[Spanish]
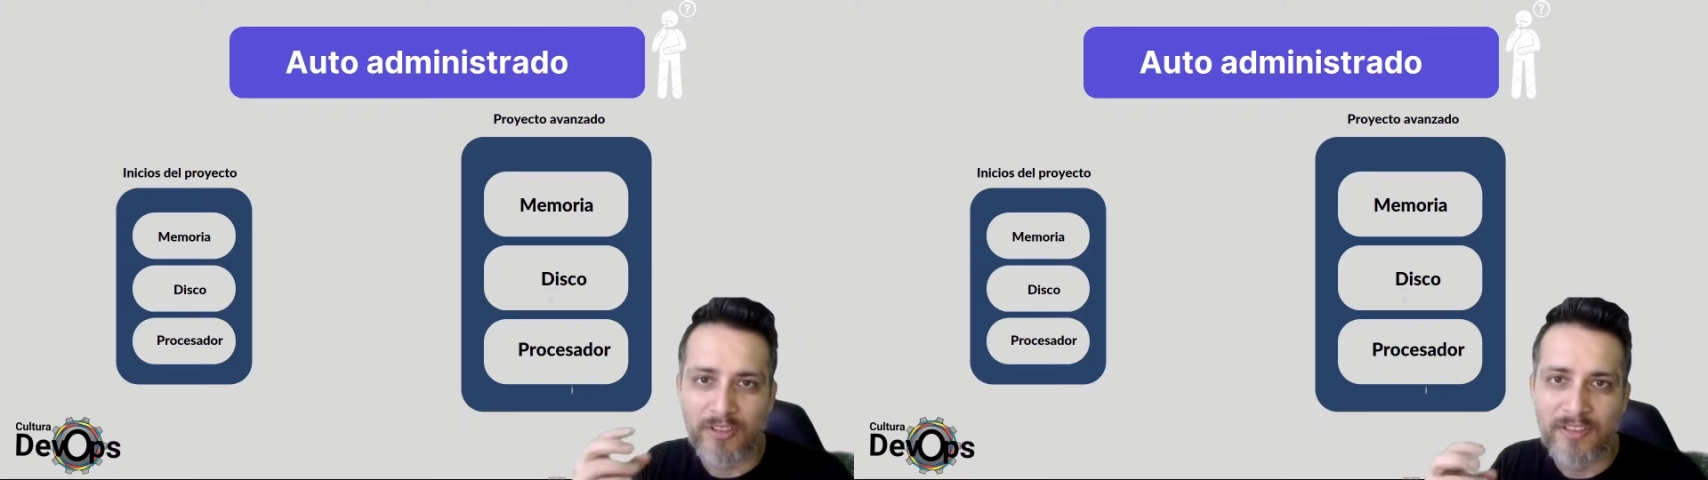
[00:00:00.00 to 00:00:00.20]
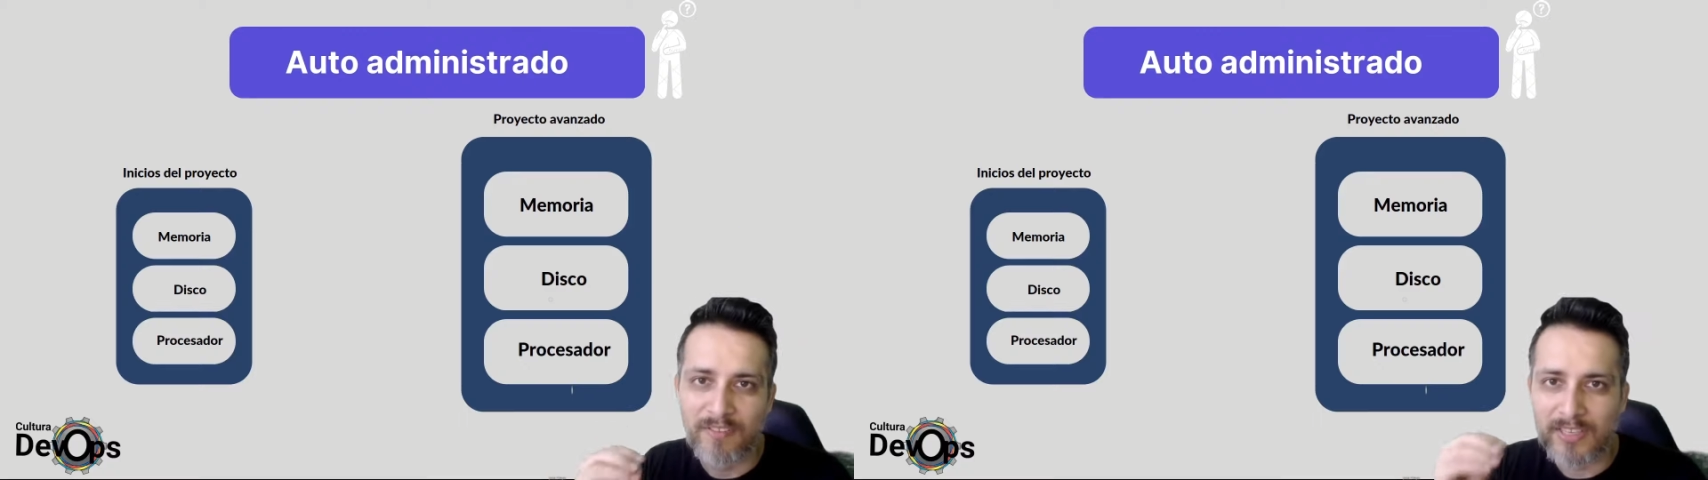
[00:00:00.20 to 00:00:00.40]

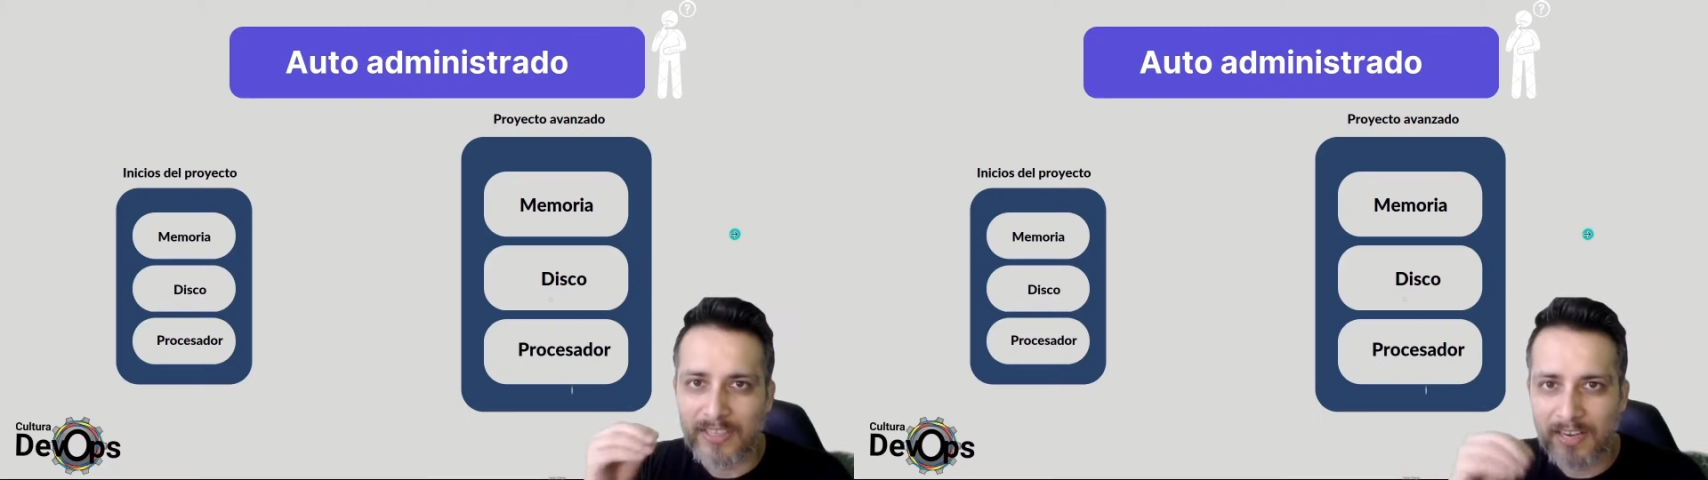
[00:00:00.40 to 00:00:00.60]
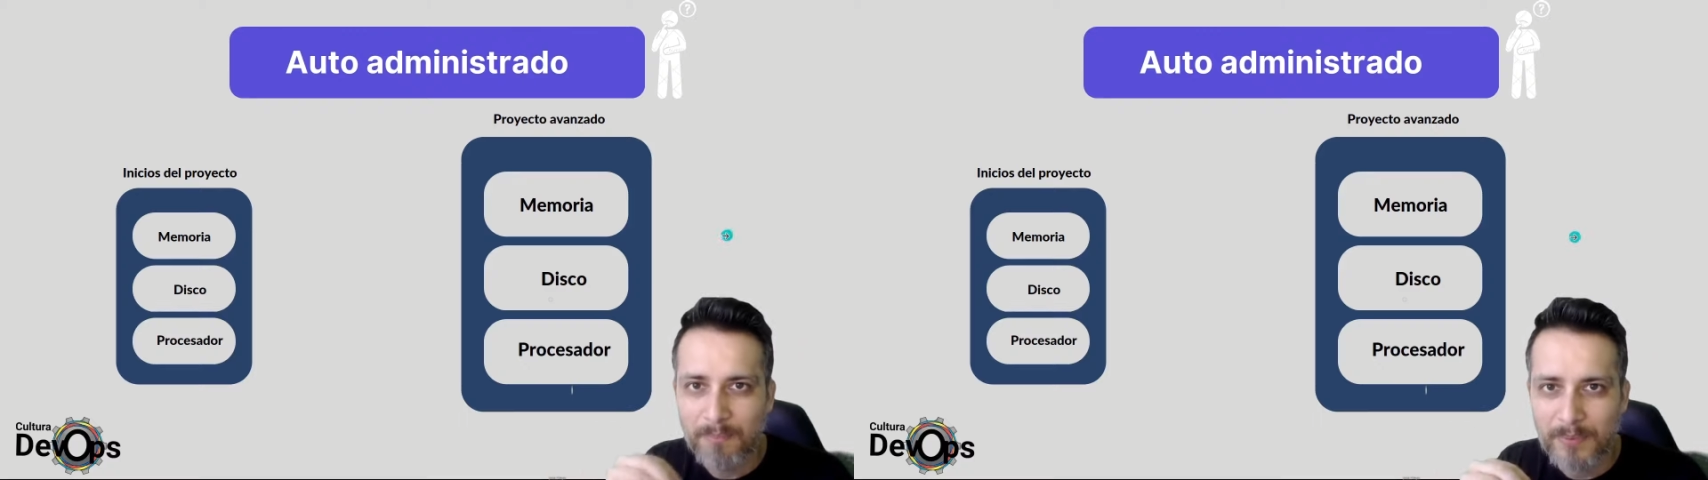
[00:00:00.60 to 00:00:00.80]
es deber de
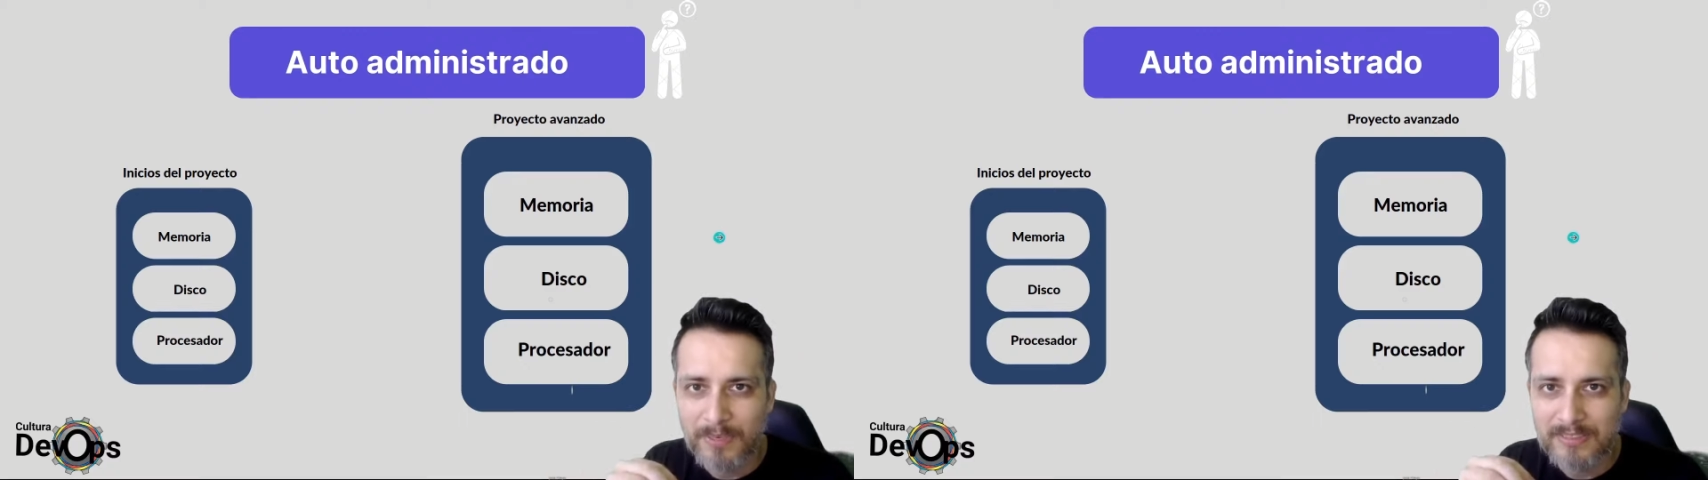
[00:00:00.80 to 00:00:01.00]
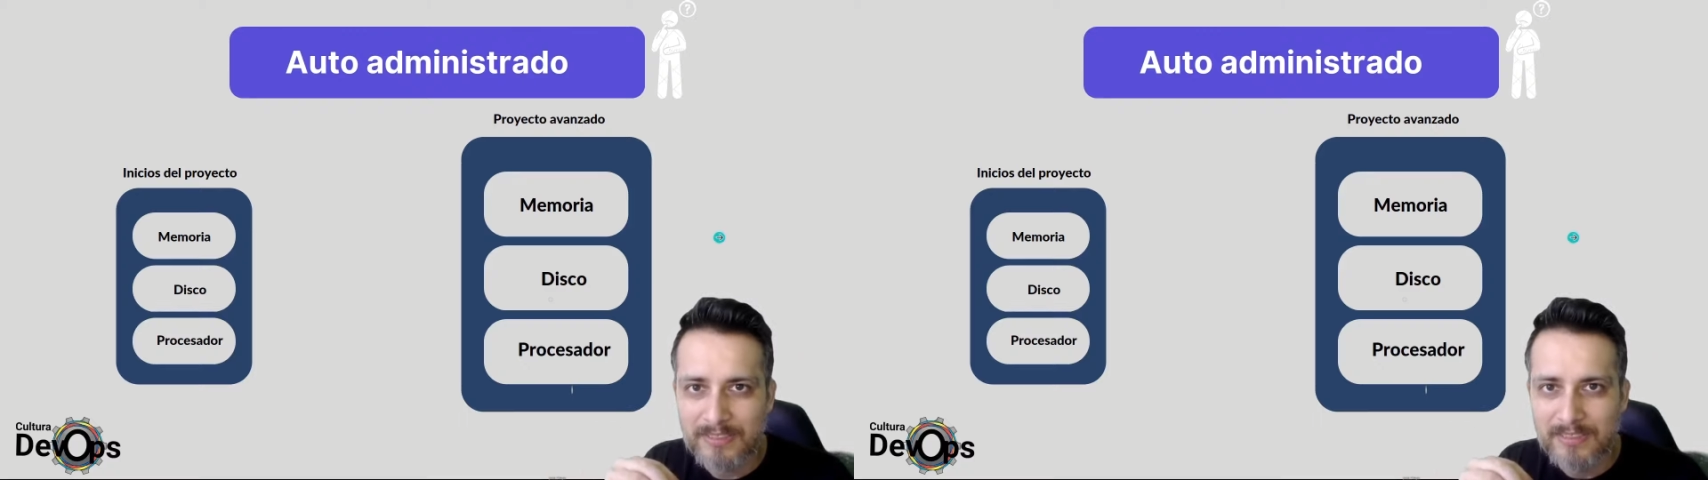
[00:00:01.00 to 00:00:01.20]
la
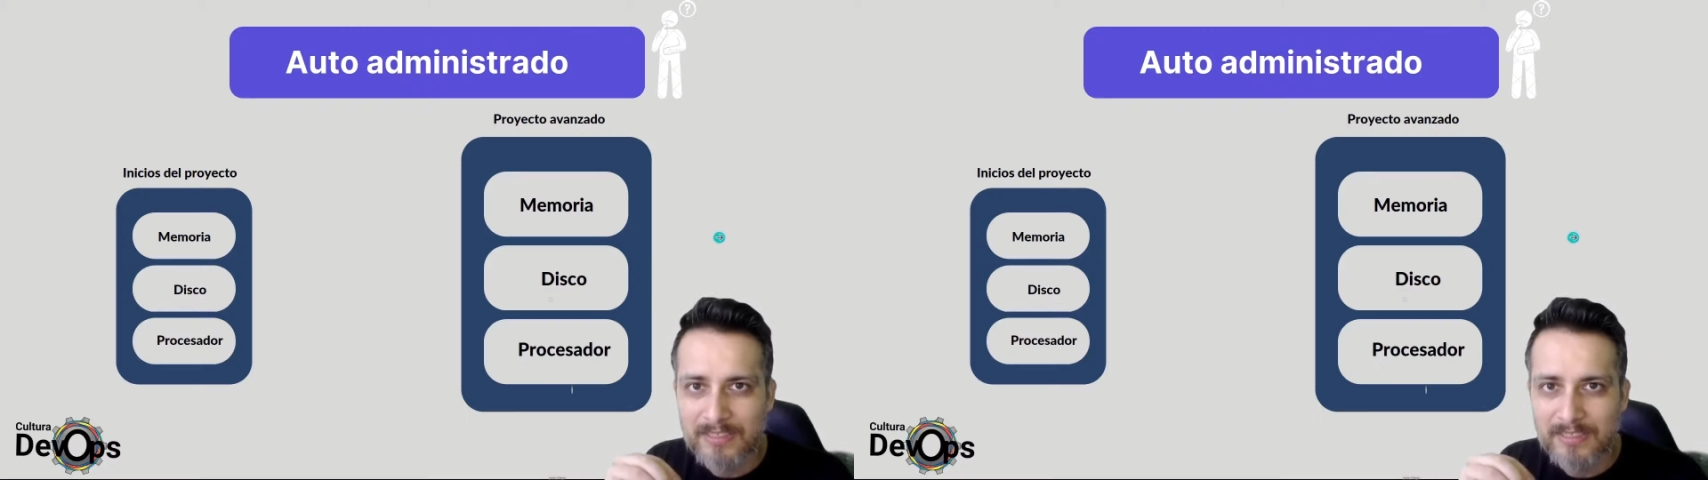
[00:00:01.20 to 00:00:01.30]
empresa,